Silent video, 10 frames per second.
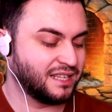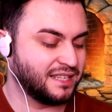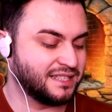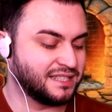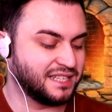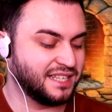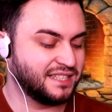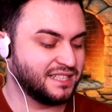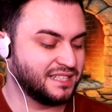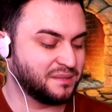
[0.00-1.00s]
и
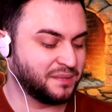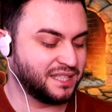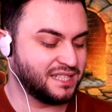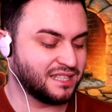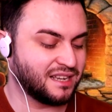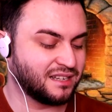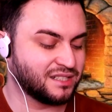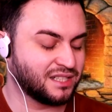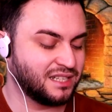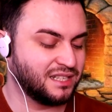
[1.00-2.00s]
зрители, смотрите, как
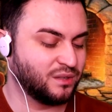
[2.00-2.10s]
ожили,